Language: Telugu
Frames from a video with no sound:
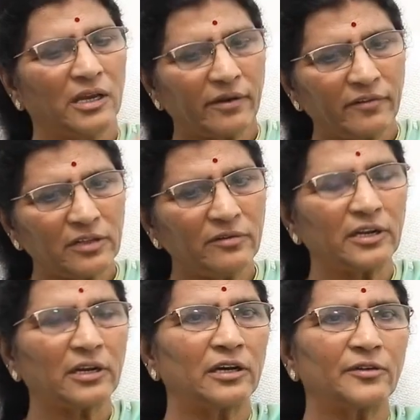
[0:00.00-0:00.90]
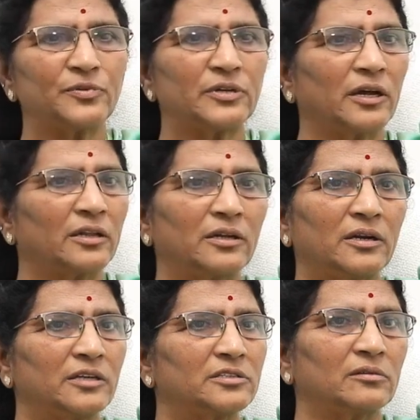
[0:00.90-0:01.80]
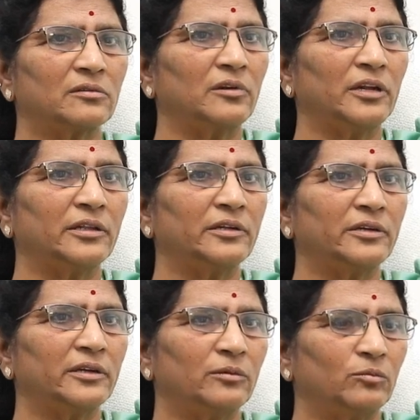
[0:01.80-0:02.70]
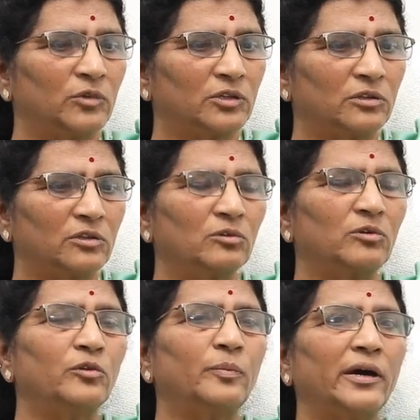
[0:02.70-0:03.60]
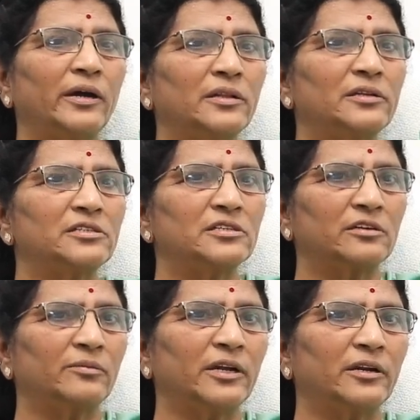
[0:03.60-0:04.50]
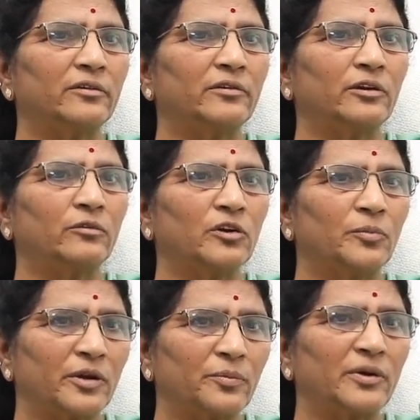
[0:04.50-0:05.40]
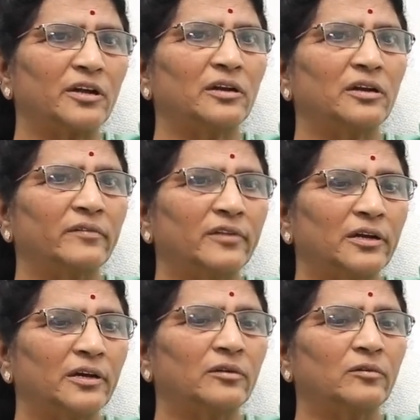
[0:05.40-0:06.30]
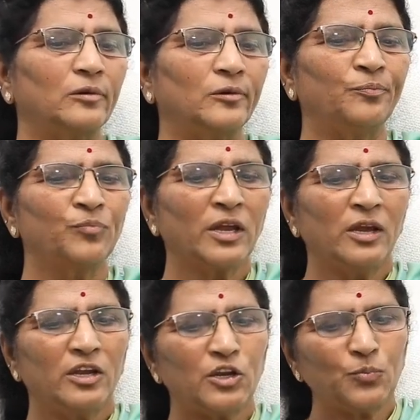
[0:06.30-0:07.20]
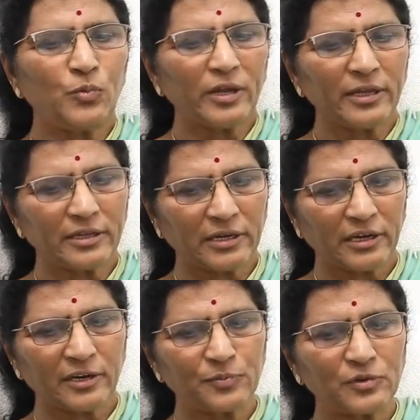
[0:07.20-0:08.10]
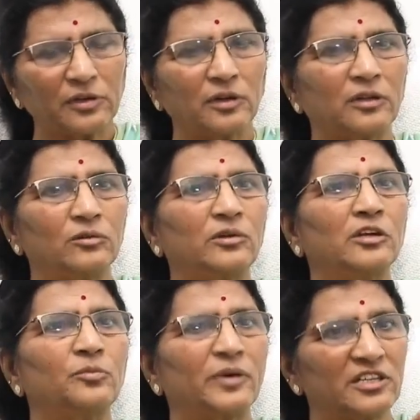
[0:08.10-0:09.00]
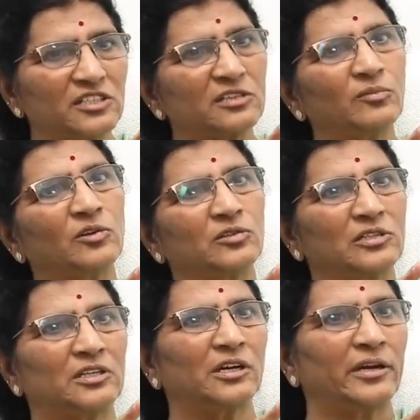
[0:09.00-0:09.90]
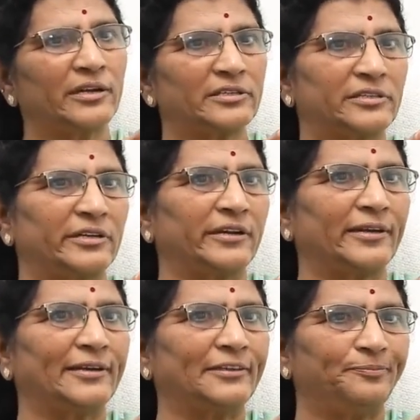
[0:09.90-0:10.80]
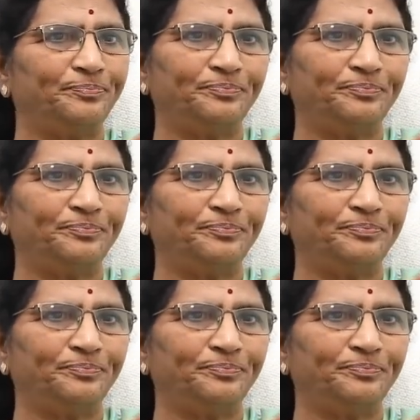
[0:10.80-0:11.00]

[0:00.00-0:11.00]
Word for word: ఏ విధమైన కరప్షన్ ఆంధ్ర రాష్ట్రంలో లేదండి మొత్తం కూడా పారదర్శకమైనటువంటి ఒక పరిపాలనా విధానంలో ఎప్పుడైతే కరప్షన్ లేదో నీకు పరిశ్రమలు వస్తాయి ఆ రాష్ట్రానికి